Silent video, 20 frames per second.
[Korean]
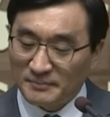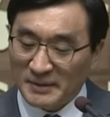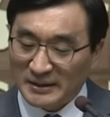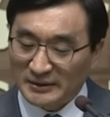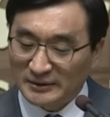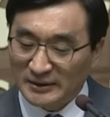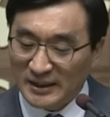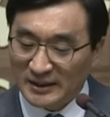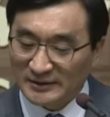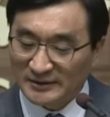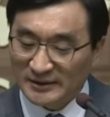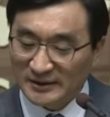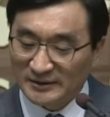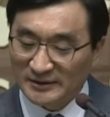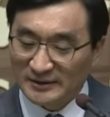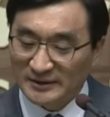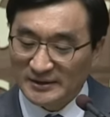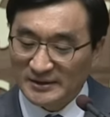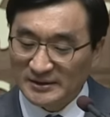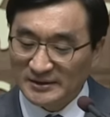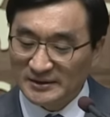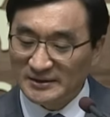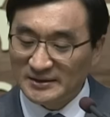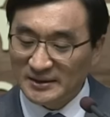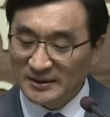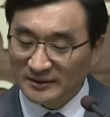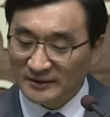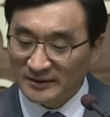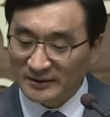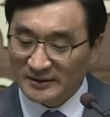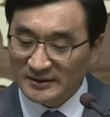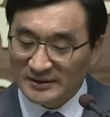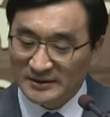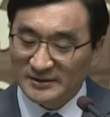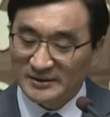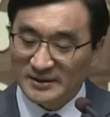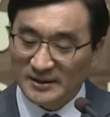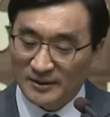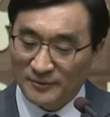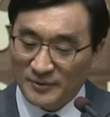많은 학자들이 히시야,
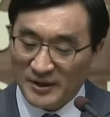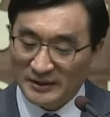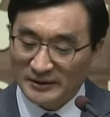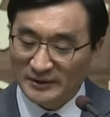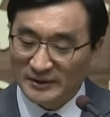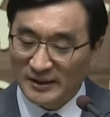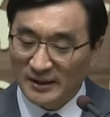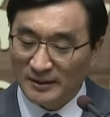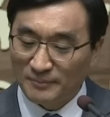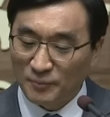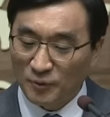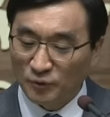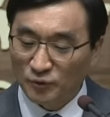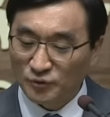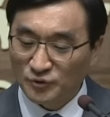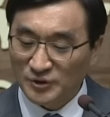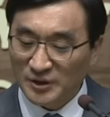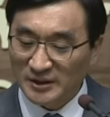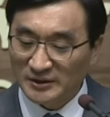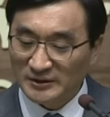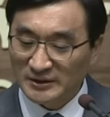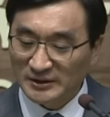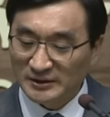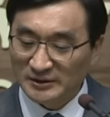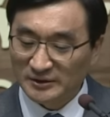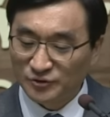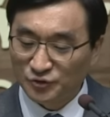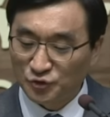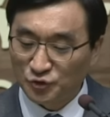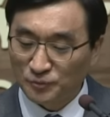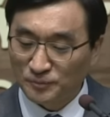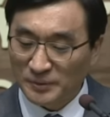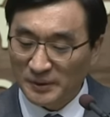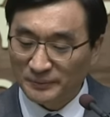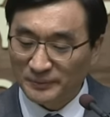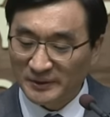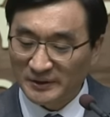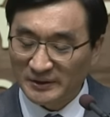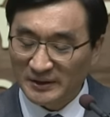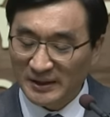히스기야 왕이다, 포르기안을 이끈
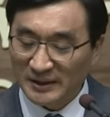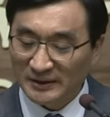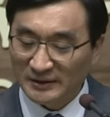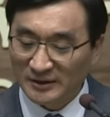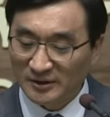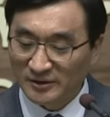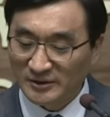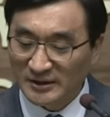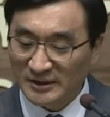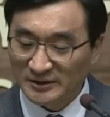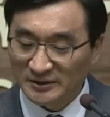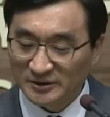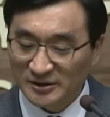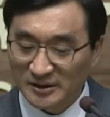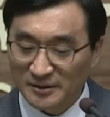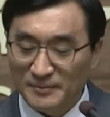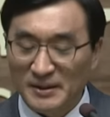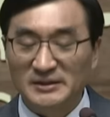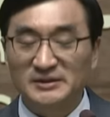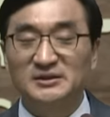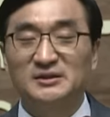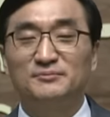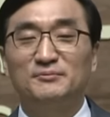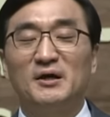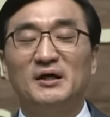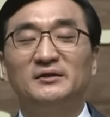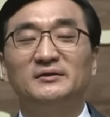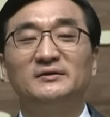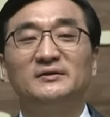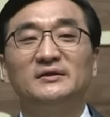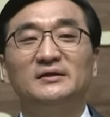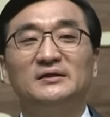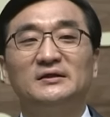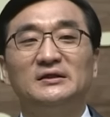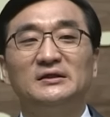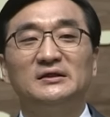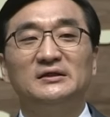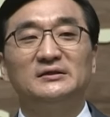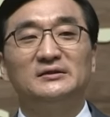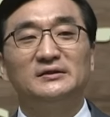수룹바벨이다, 이런 해석들이 많지만,
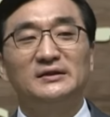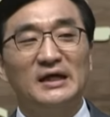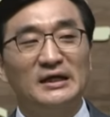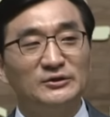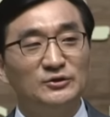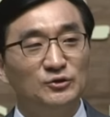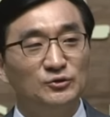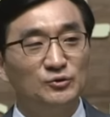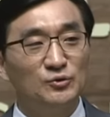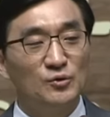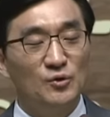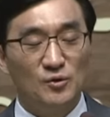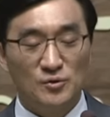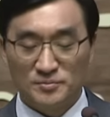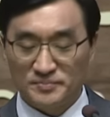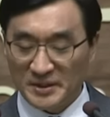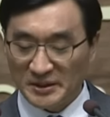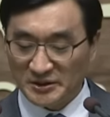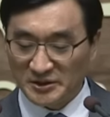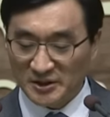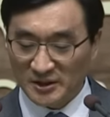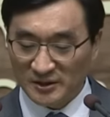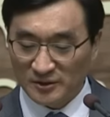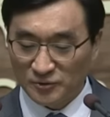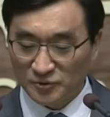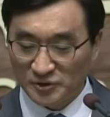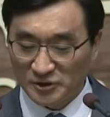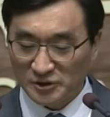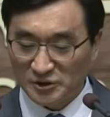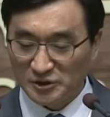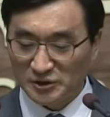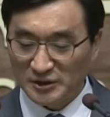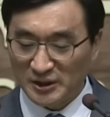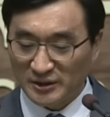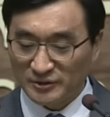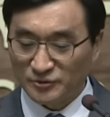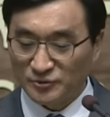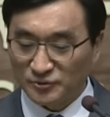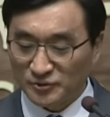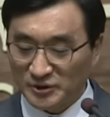이런 단연코 메시아로 오시는
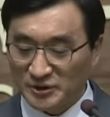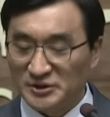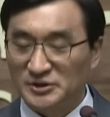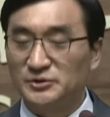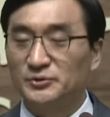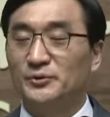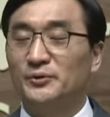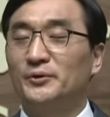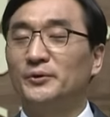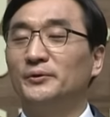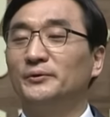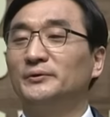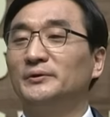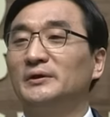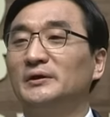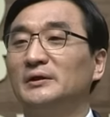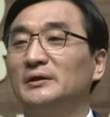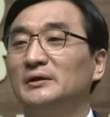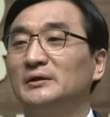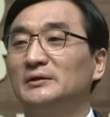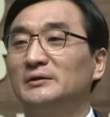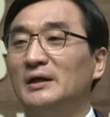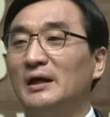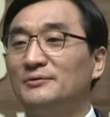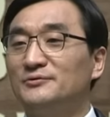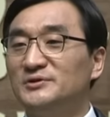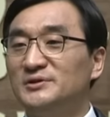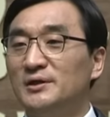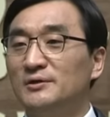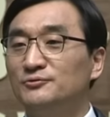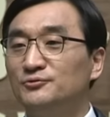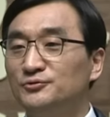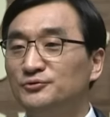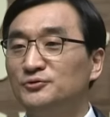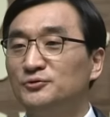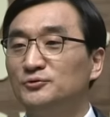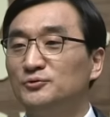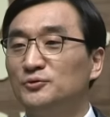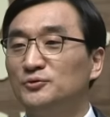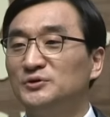예수 그리스도, 다윗의
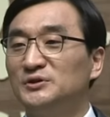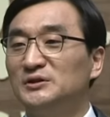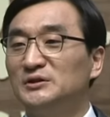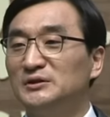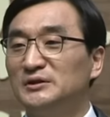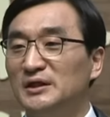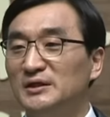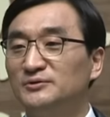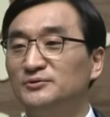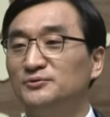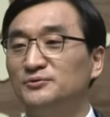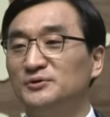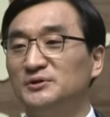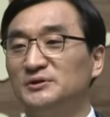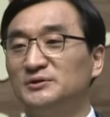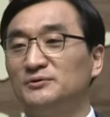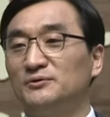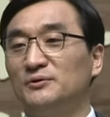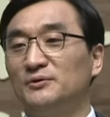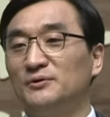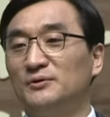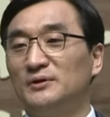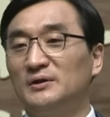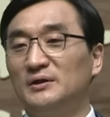후손으로 오시는 예수 그리스도,